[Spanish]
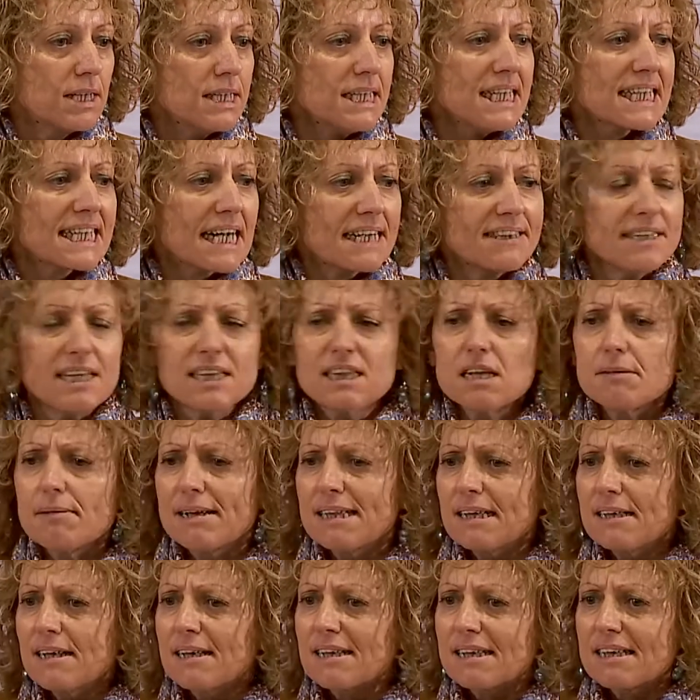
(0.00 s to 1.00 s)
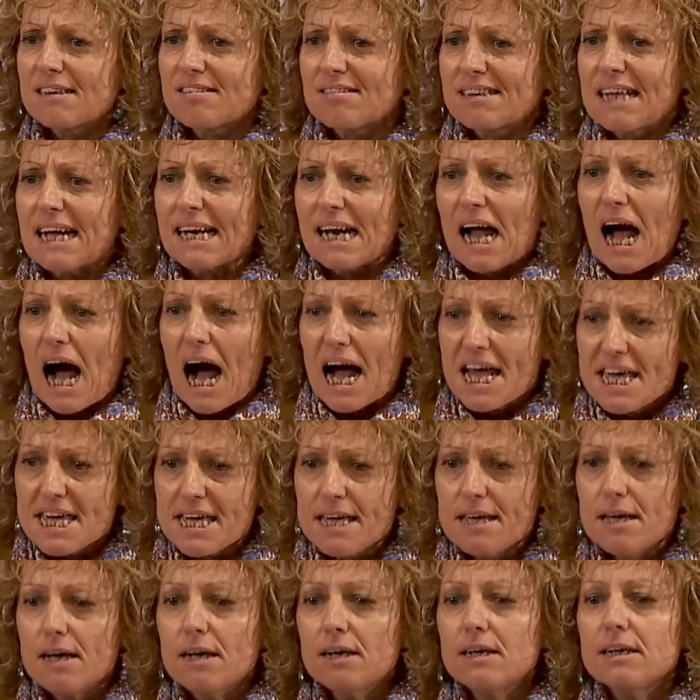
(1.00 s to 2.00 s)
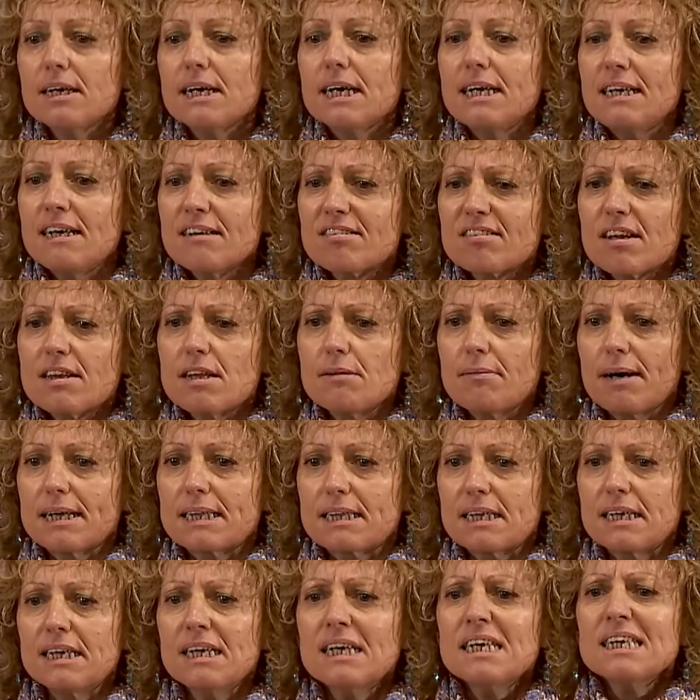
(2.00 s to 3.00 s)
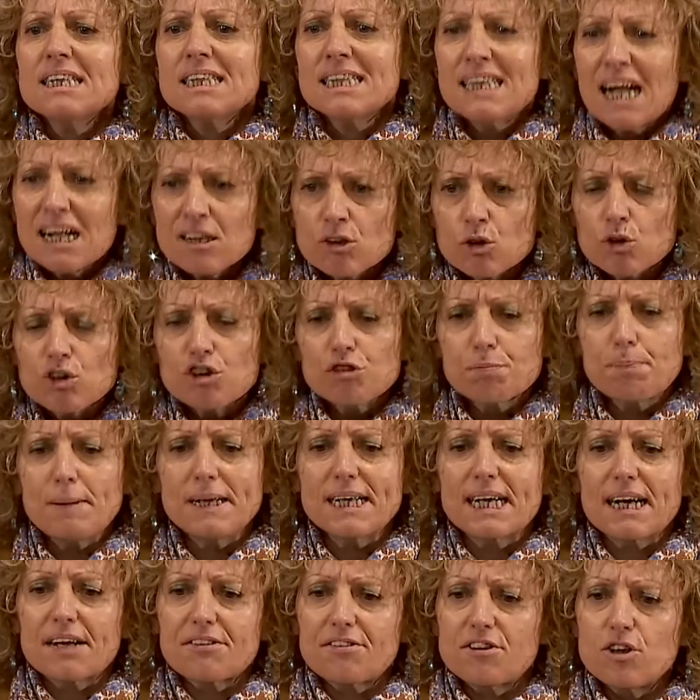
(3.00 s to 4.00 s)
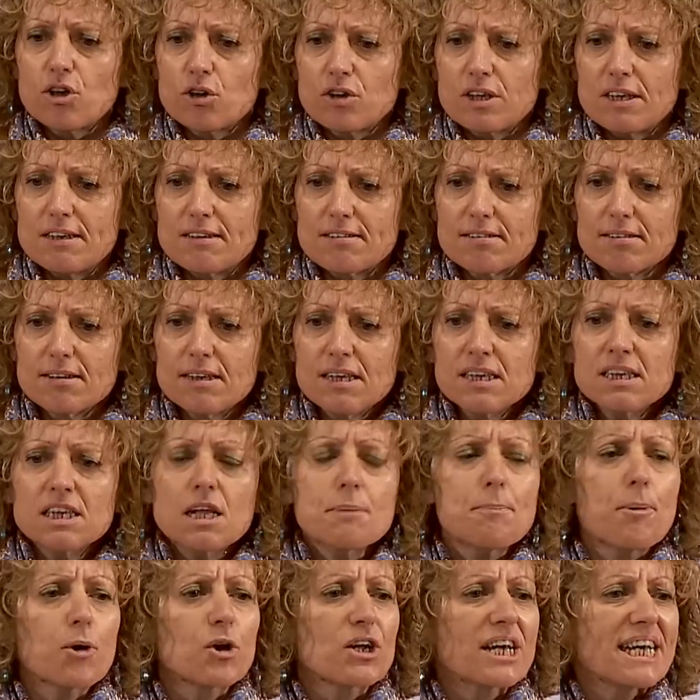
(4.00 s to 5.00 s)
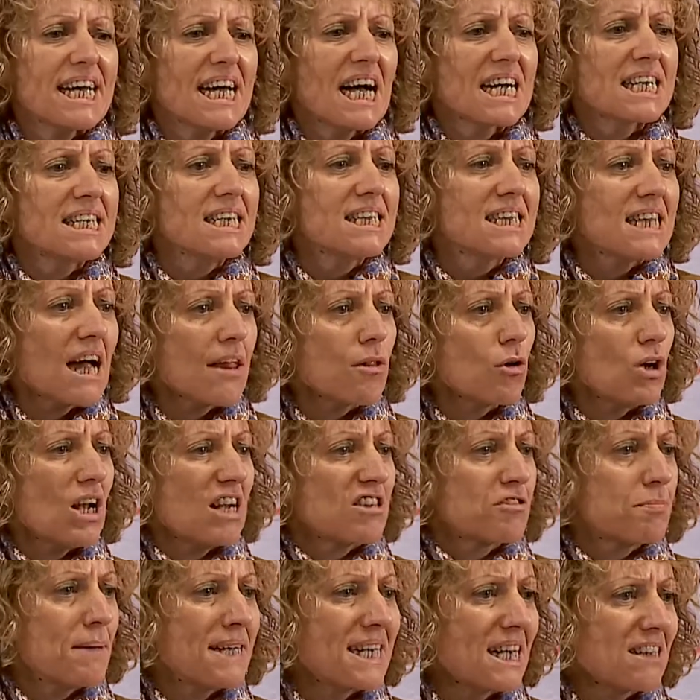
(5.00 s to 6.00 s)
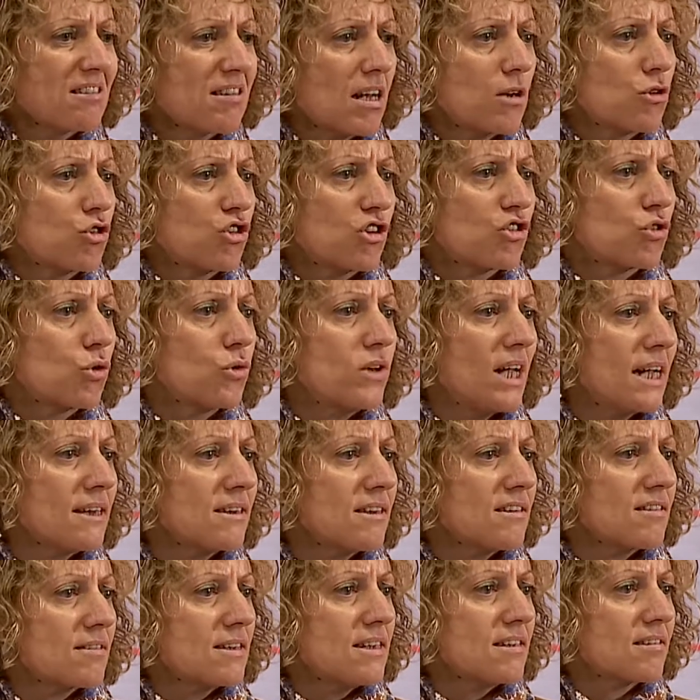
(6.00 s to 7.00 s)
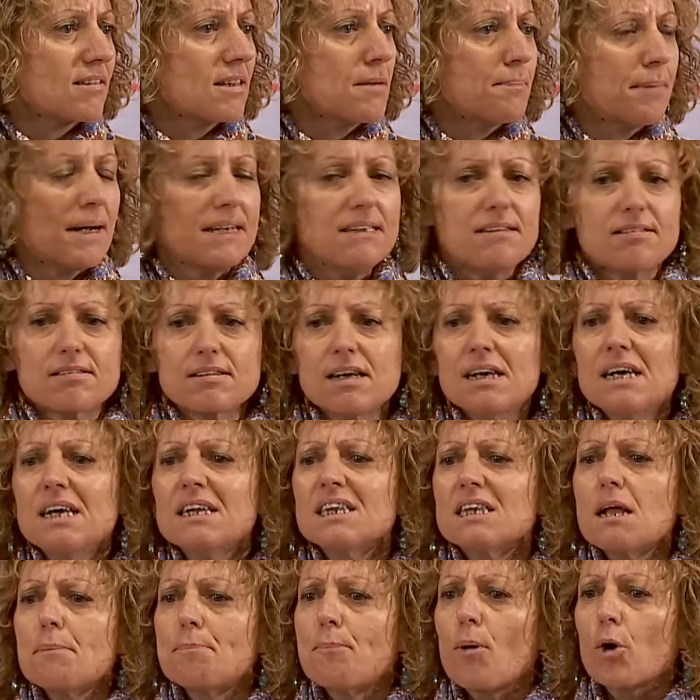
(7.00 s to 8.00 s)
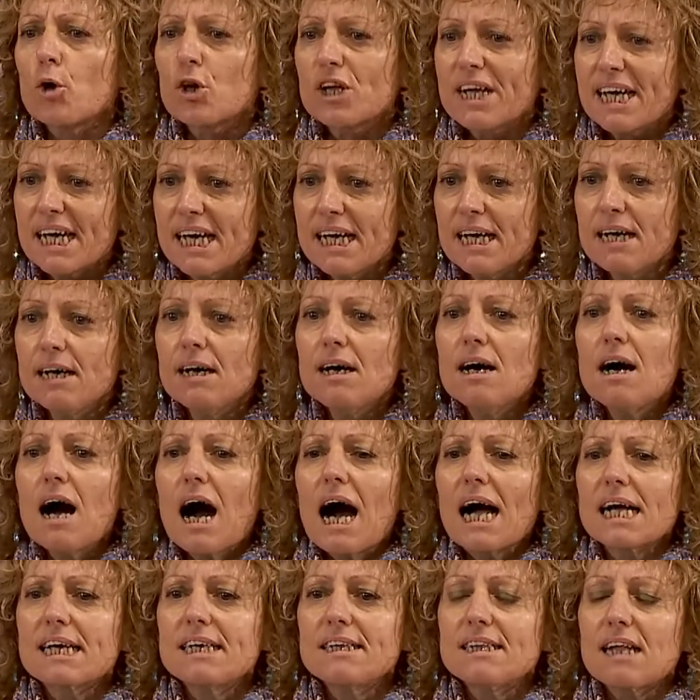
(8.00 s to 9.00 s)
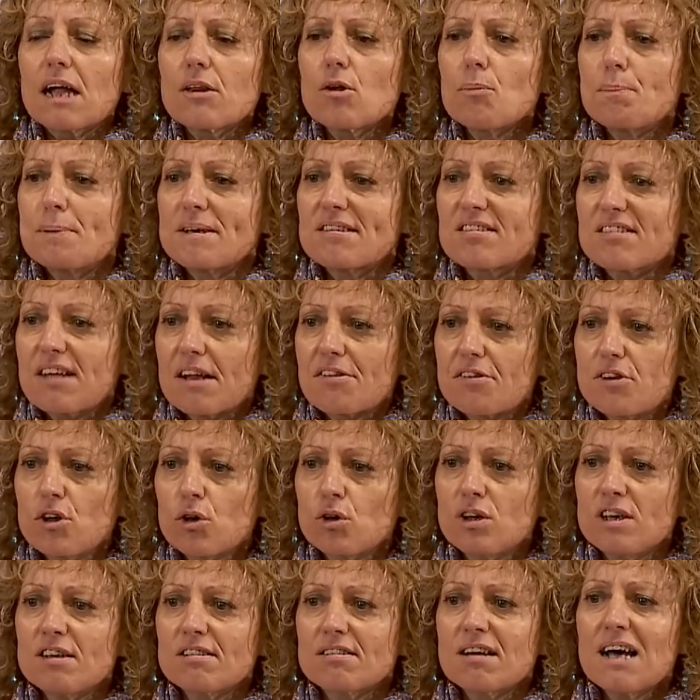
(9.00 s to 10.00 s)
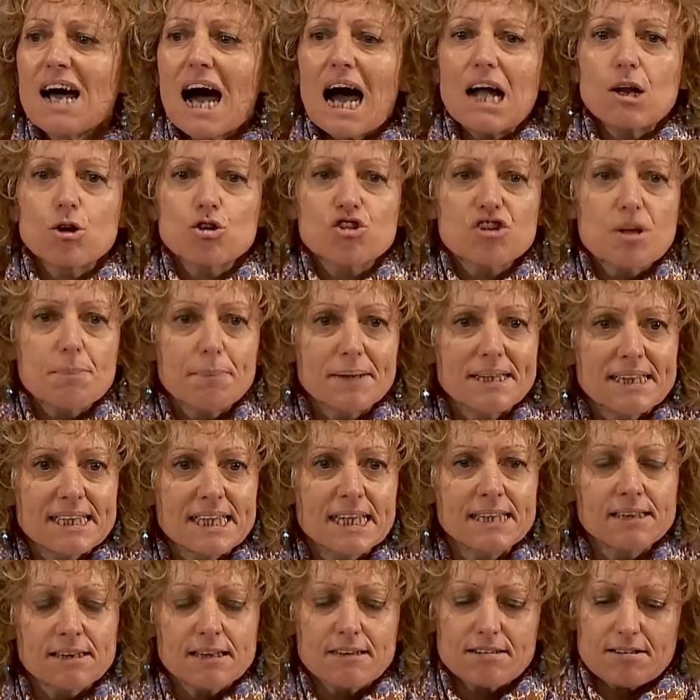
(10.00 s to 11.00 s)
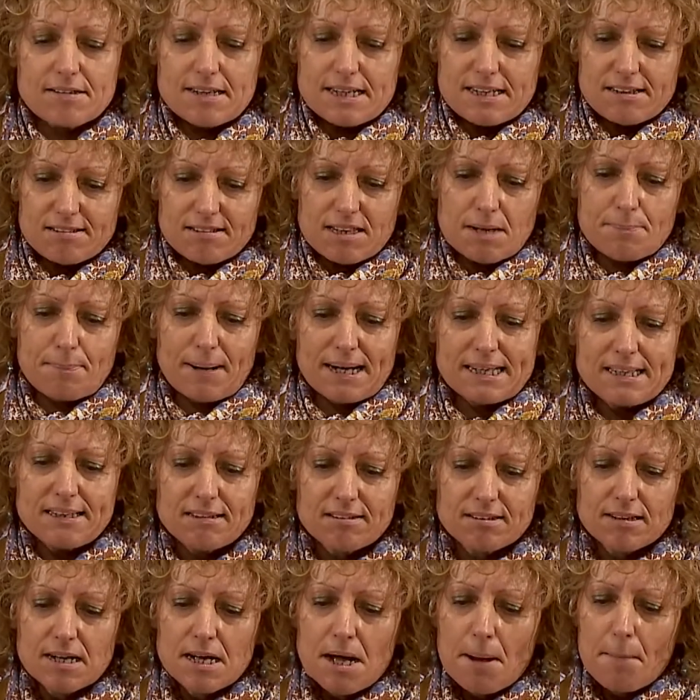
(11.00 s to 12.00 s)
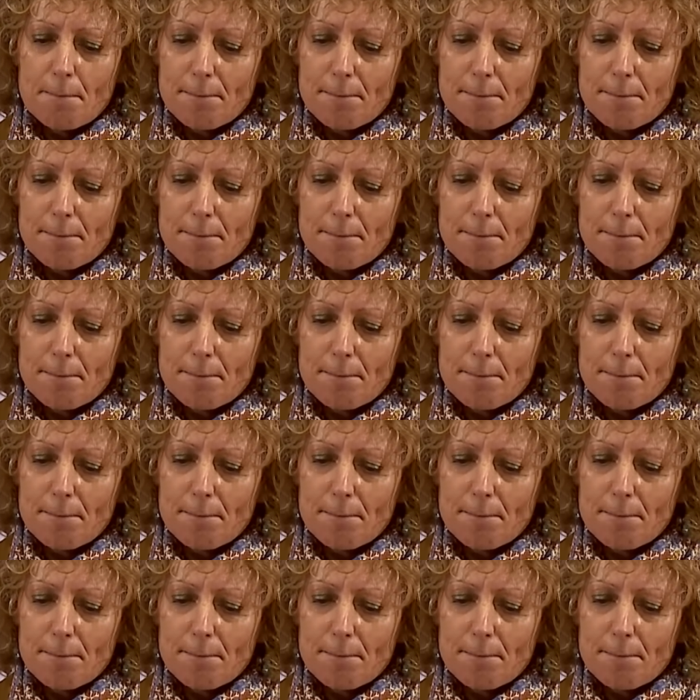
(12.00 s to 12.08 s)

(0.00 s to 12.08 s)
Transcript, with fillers: Y Cañete va a tener que estar ahí, en ese debate, dando explicaciones de por qué ha quitado las becas a los estudiantes de este país, de por qué ha quitado prestaciones a los dependientes de este país.